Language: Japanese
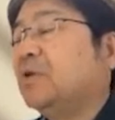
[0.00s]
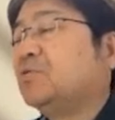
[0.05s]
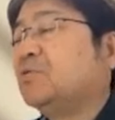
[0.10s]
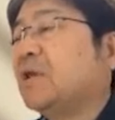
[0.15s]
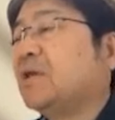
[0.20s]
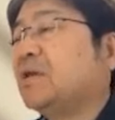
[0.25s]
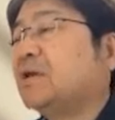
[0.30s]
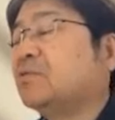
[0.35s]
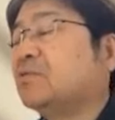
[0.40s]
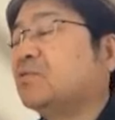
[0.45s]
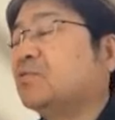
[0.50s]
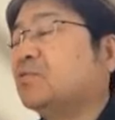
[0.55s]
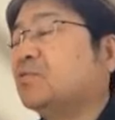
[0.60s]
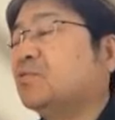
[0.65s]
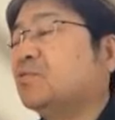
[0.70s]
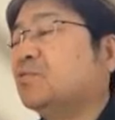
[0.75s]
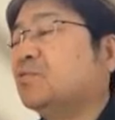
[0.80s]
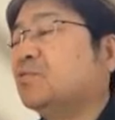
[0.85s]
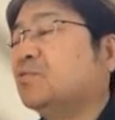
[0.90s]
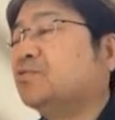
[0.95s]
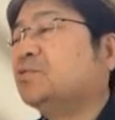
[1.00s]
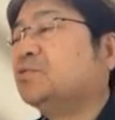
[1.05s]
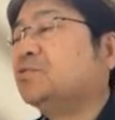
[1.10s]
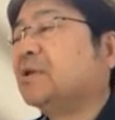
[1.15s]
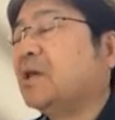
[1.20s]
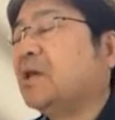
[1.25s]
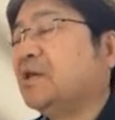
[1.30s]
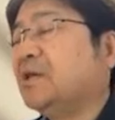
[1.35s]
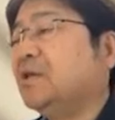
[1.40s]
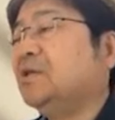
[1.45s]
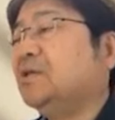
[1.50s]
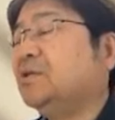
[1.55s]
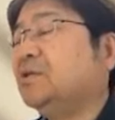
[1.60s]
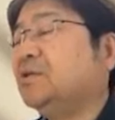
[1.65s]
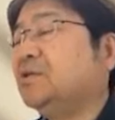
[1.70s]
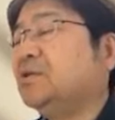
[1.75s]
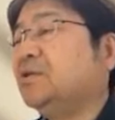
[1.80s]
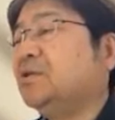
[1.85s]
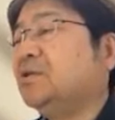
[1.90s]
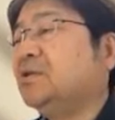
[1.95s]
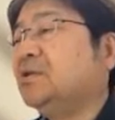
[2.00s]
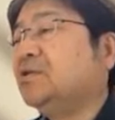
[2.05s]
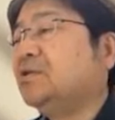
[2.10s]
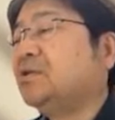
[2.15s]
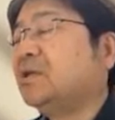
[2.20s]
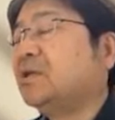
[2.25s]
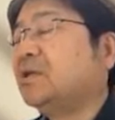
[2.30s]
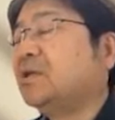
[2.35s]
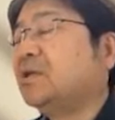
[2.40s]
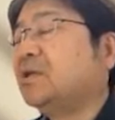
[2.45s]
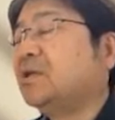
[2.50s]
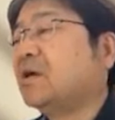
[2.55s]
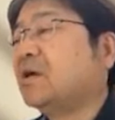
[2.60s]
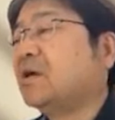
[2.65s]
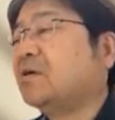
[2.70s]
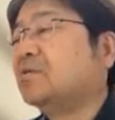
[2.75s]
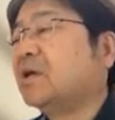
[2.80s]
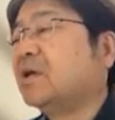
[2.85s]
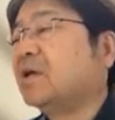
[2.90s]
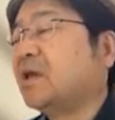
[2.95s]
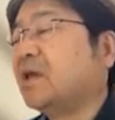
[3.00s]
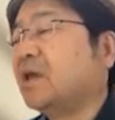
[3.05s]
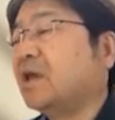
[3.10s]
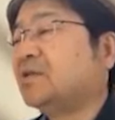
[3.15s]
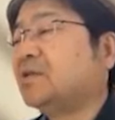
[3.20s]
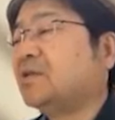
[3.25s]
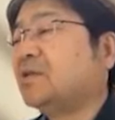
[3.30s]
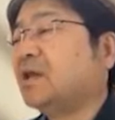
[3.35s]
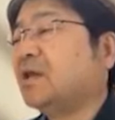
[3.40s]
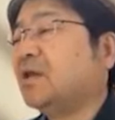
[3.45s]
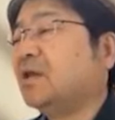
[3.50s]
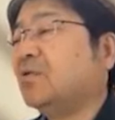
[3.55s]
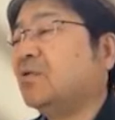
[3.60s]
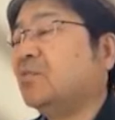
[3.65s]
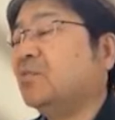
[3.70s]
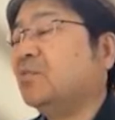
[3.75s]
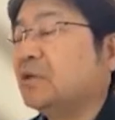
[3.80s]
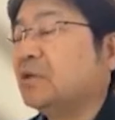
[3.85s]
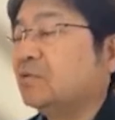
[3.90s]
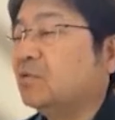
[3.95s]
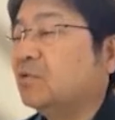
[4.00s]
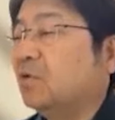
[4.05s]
対角を含まない下三角だけ値を持っていると。